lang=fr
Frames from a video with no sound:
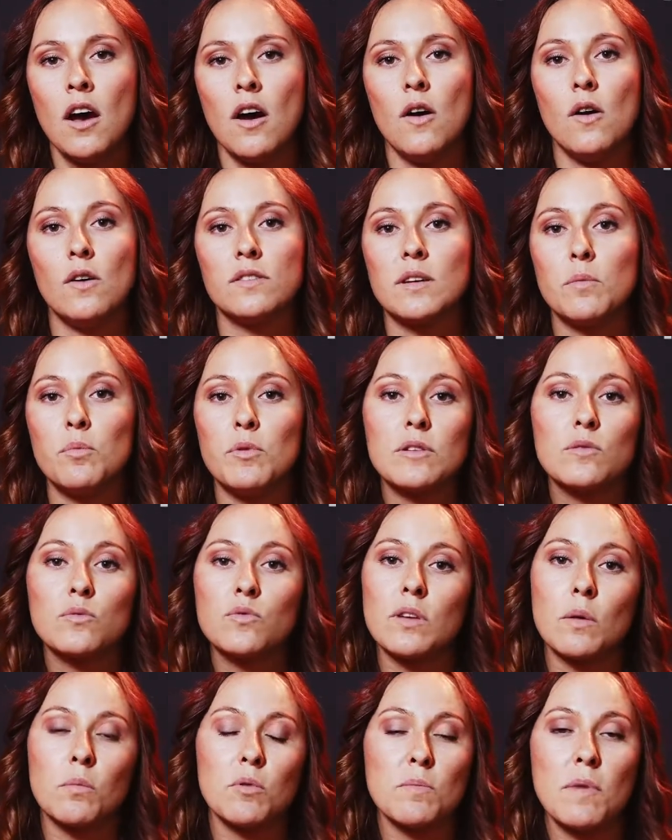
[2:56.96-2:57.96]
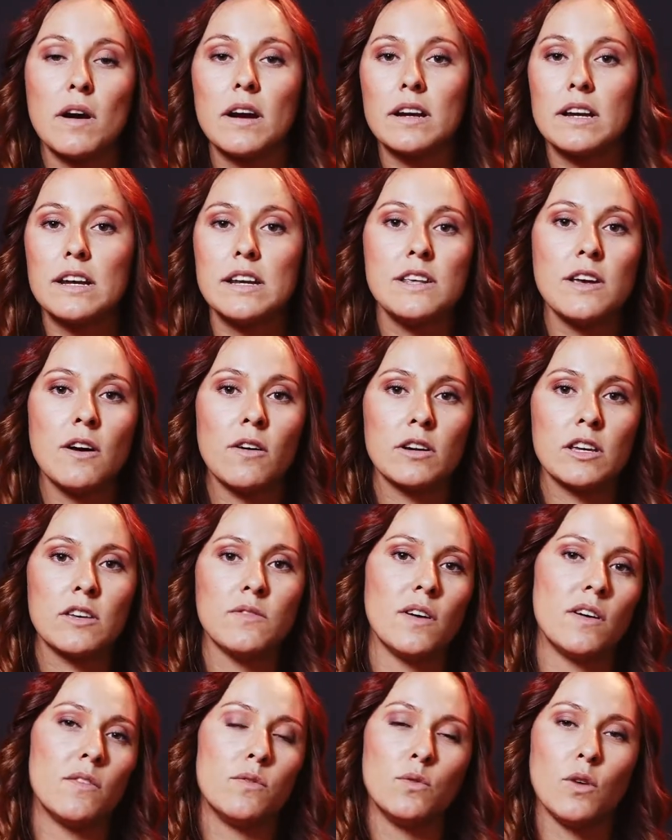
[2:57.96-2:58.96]
Euh, ça peut être tout simplement un client
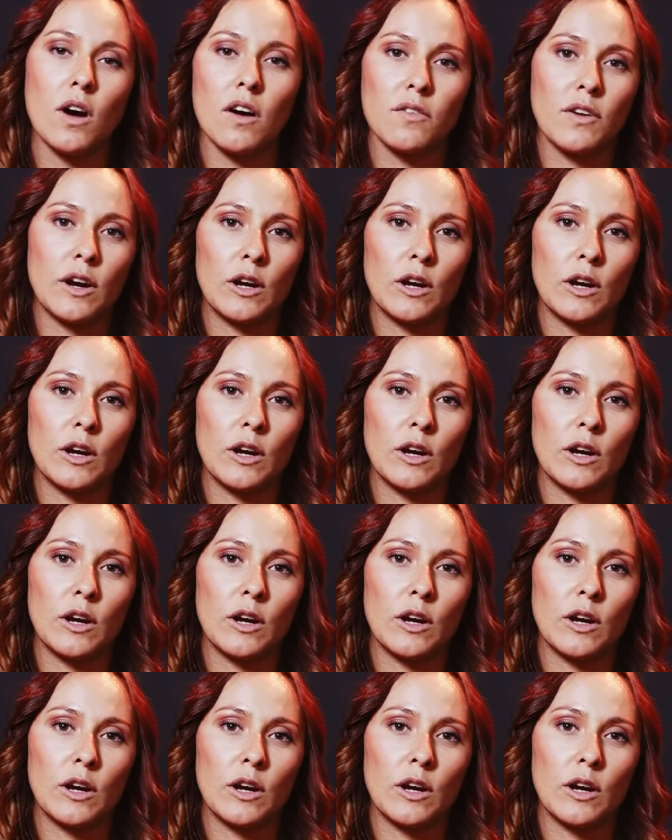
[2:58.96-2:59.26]
qui va vouloir